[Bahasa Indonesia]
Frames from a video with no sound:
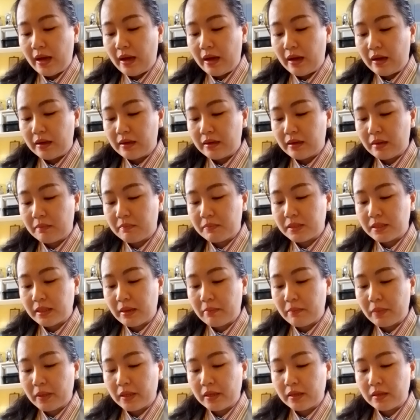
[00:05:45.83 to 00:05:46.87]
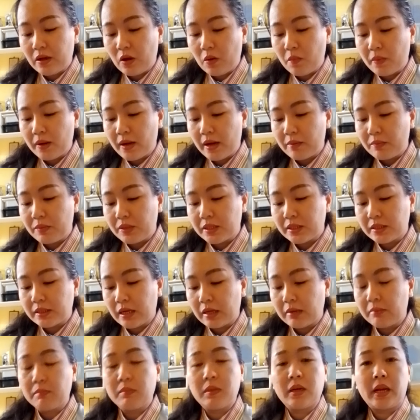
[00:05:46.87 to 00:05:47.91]
Aram sampai engkau
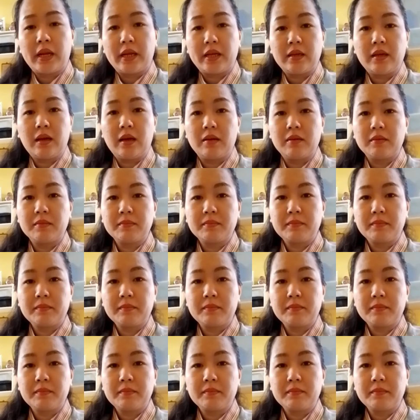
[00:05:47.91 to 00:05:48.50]
menghabiskan mereka.